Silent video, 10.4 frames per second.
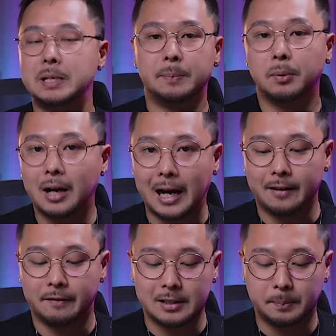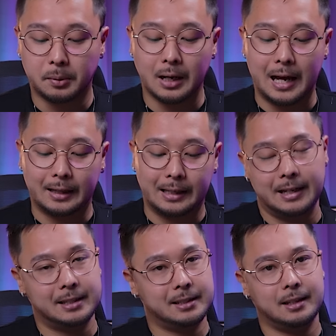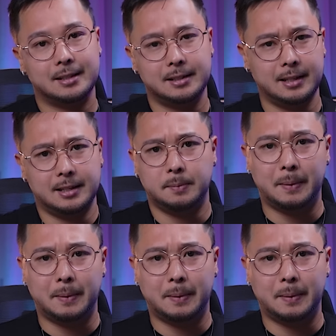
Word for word: pedir pro cara fazer por lá, tá? Existem assistências